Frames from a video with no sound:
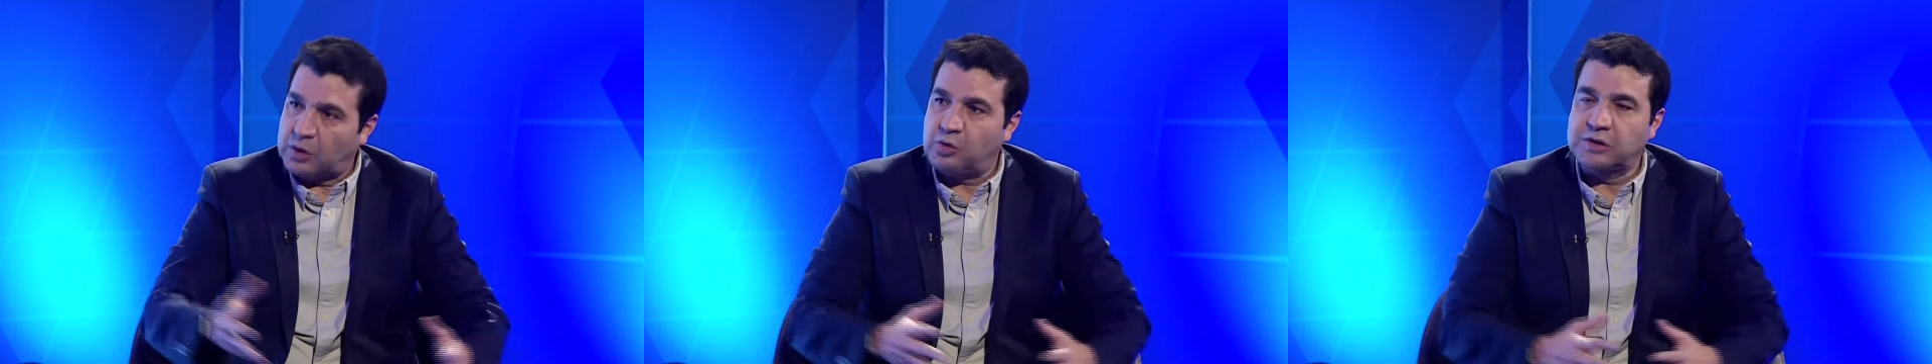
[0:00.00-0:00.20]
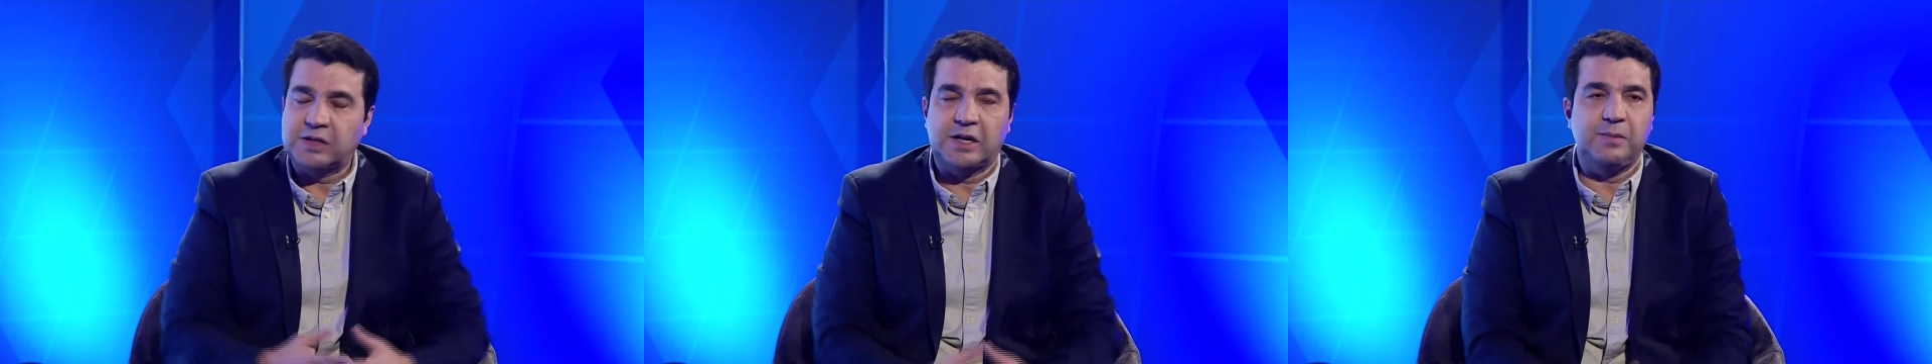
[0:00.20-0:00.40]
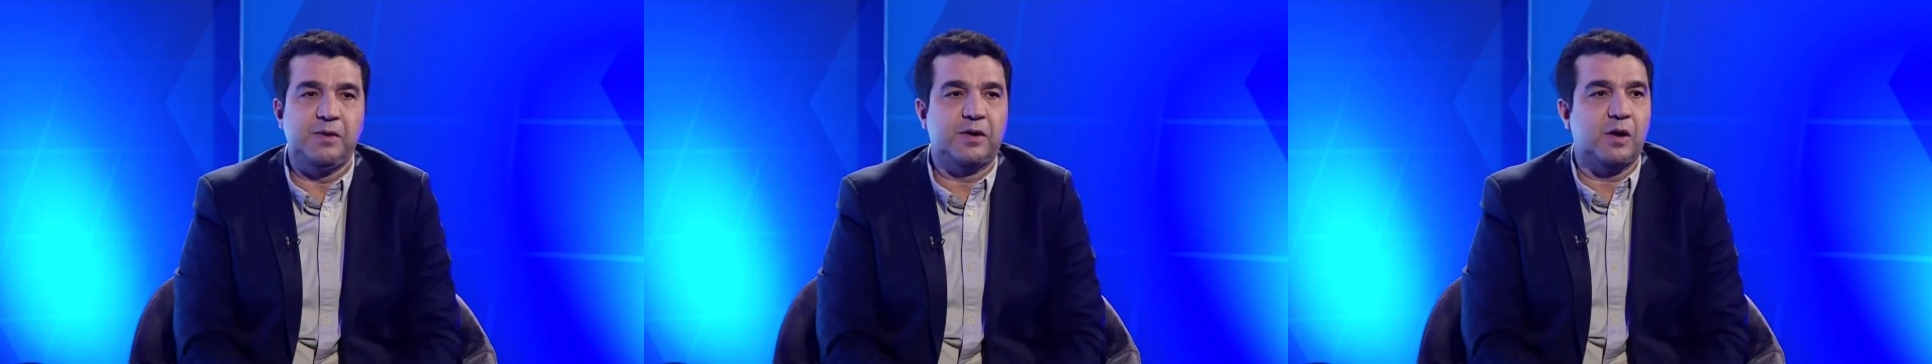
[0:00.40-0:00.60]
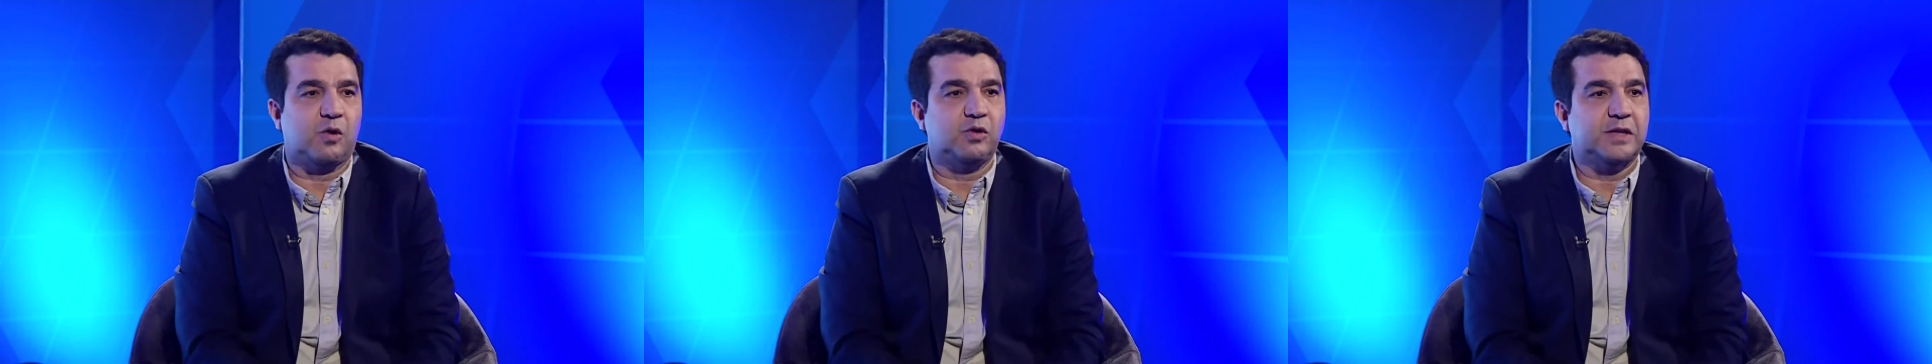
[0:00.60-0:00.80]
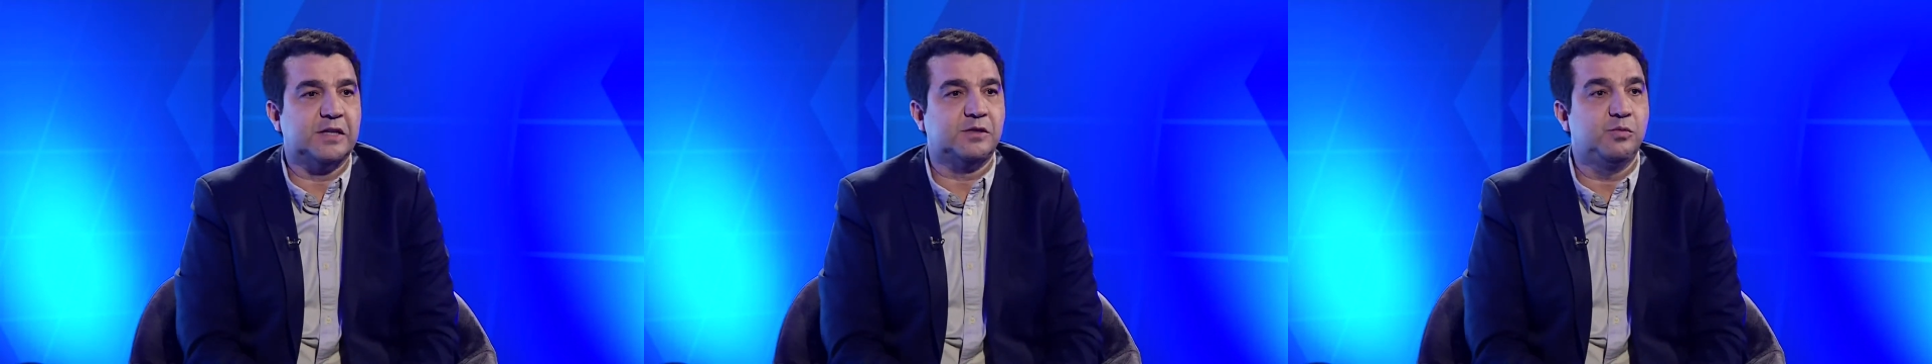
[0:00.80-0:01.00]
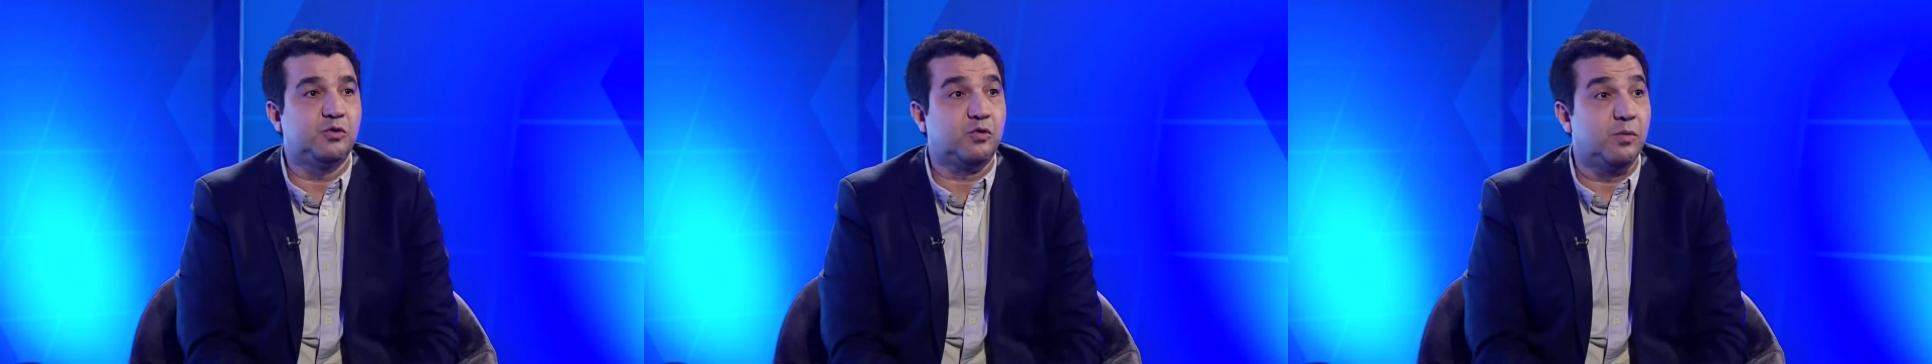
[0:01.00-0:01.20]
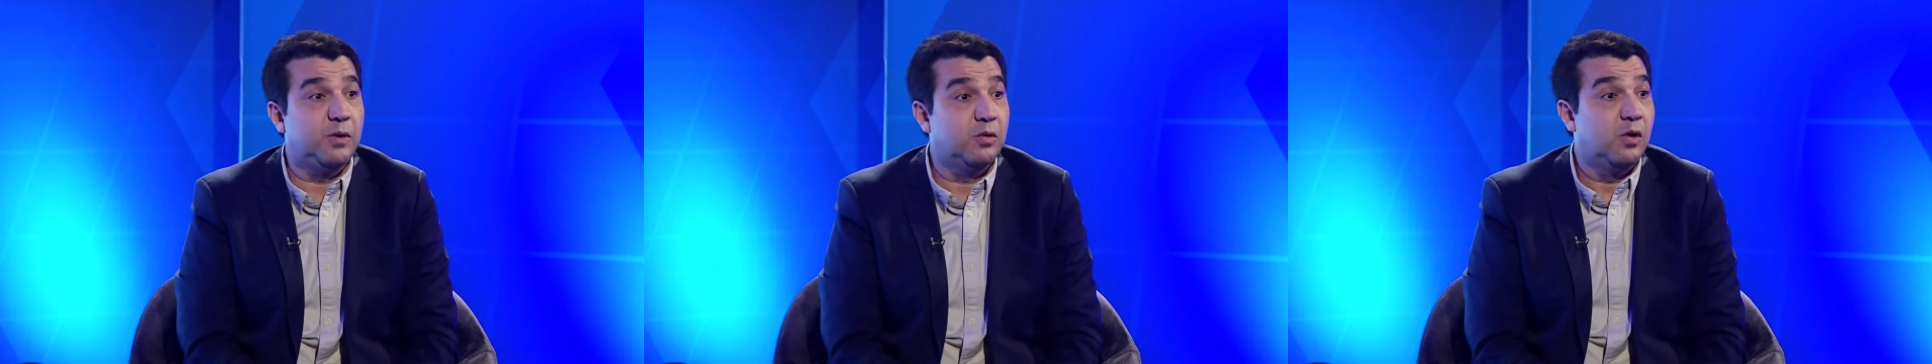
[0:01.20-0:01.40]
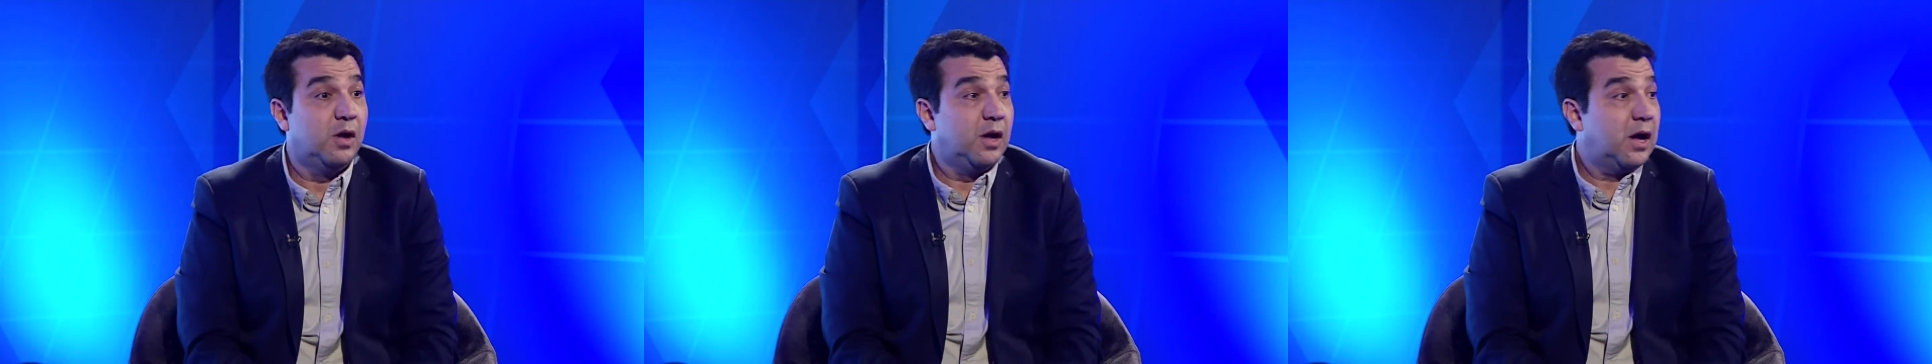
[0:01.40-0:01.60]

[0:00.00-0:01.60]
coisa que me, acontece muito comigo.